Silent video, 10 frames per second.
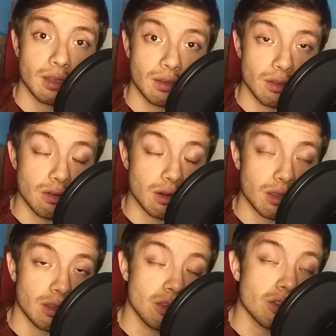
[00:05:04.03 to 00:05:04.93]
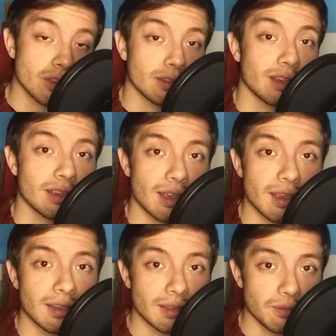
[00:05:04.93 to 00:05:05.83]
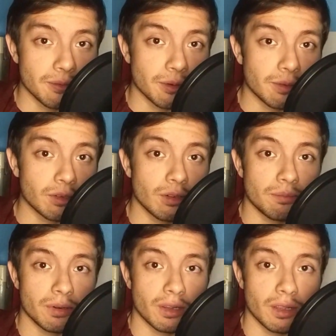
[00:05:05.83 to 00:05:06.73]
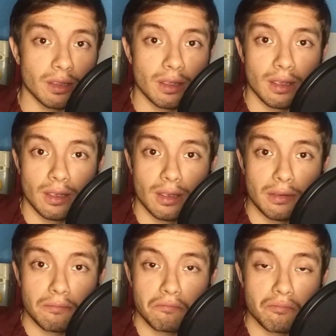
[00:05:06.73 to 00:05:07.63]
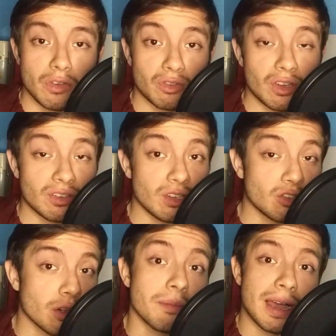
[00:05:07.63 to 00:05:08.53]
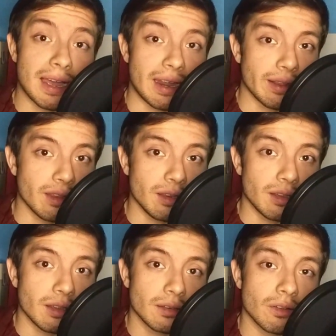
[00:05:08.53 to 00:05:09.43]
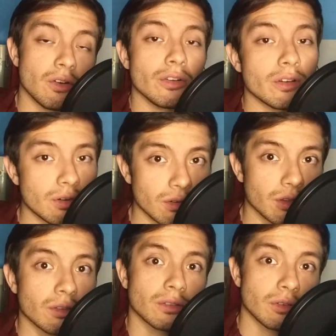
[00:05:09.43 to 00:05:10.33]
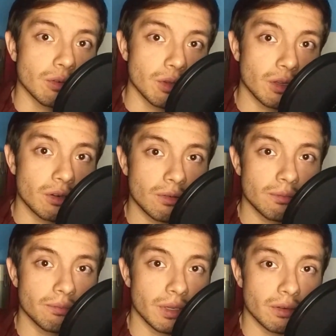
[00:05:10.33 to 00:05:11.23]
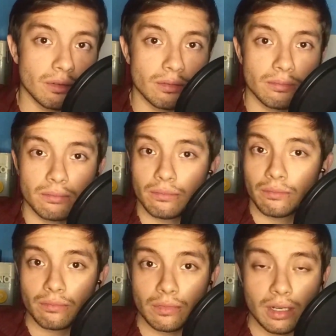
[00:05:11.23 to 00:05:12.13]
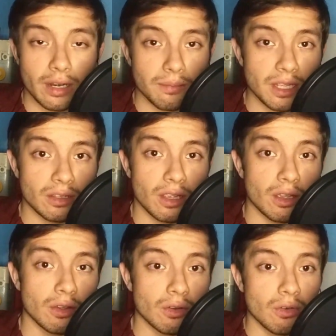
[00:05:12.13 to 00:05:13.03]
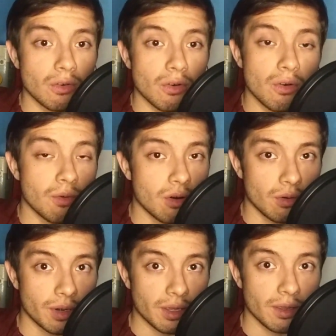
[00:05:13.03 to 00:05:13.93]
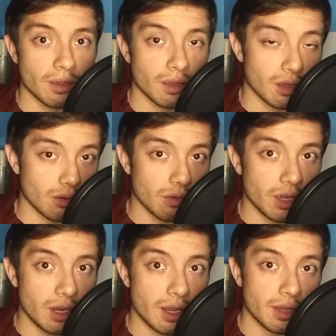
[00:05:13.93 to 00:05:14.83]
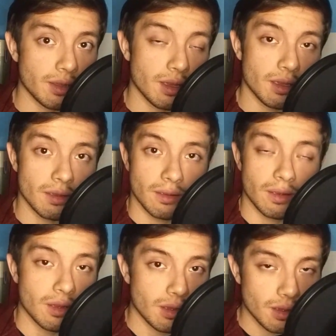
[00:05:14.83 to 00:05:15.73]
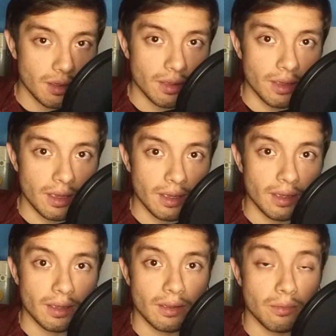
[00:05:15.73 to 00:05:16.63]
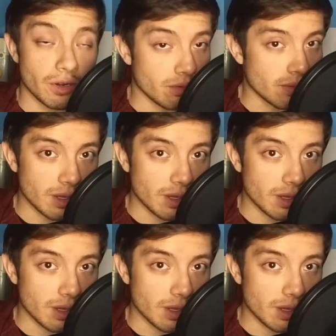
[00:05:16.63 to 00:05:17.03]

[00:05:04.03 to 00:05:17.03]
señora, de dónde saca esa información, porque no sé si hizo más jardines o no que otro gobierno, pero claramente hubo obras de escuelas, de, bueno,